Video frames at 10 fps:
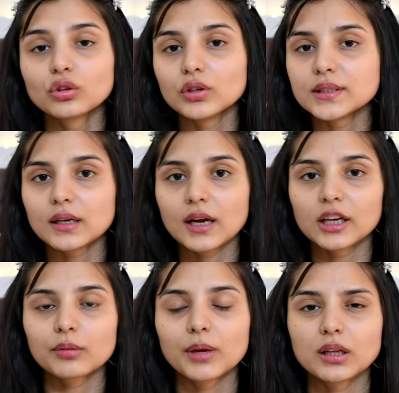फिर
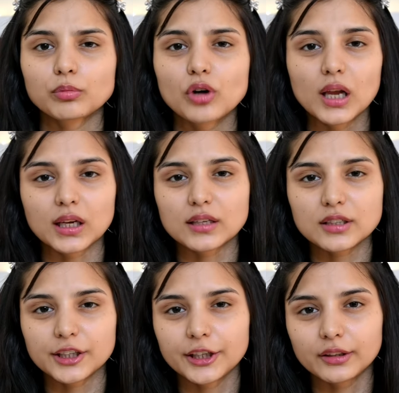लगाने के बाद आपको हल्का सा
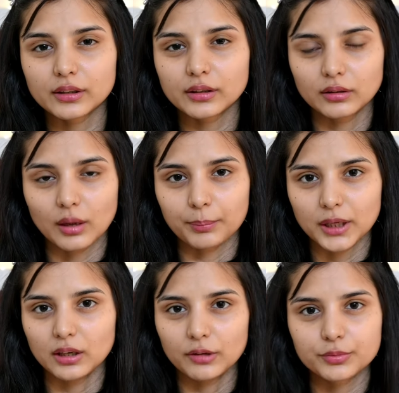टिंट
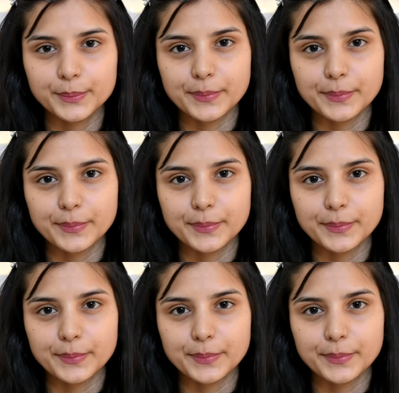आपके लिप्स